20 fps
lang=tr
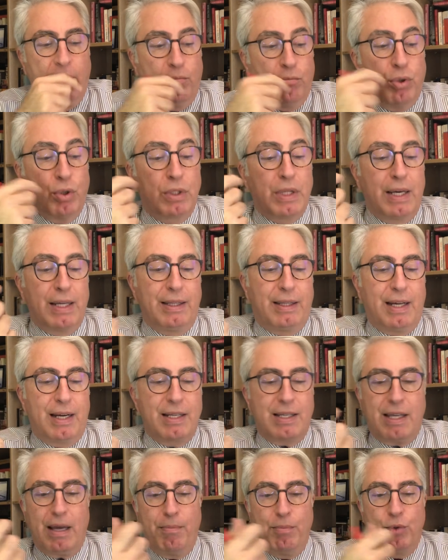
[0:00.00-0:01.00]
burada
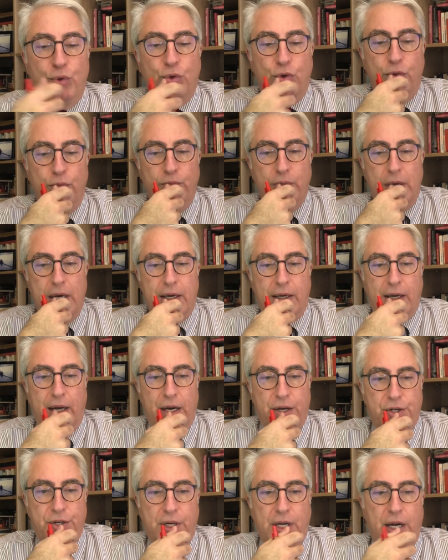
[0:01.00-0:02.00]
enteresan bir durumla
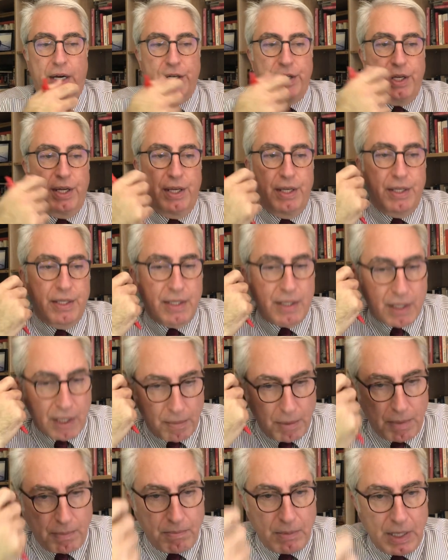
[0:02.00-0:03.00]
karşı karşıyayız.
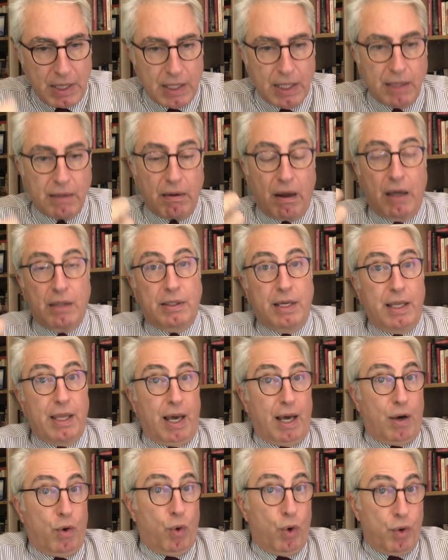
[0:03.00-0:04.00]
Tabii millet
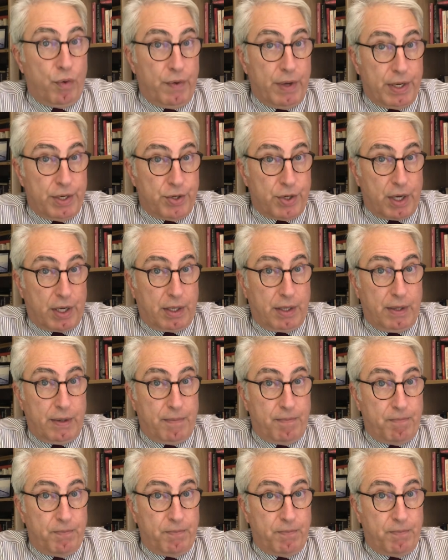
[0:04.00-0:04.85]
adaya oy verecek.